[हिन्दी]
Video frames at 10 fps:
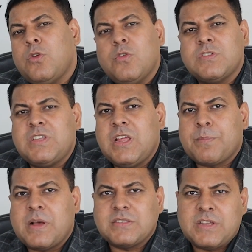तो यूनिवर्सिटी के
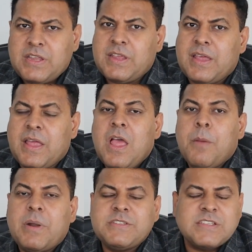पास नहीं है
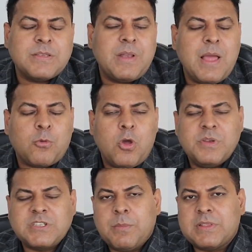बट जैसा मैंने आपको
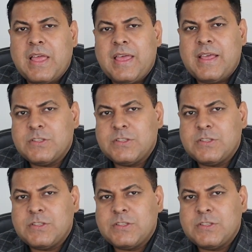हमेशा बताया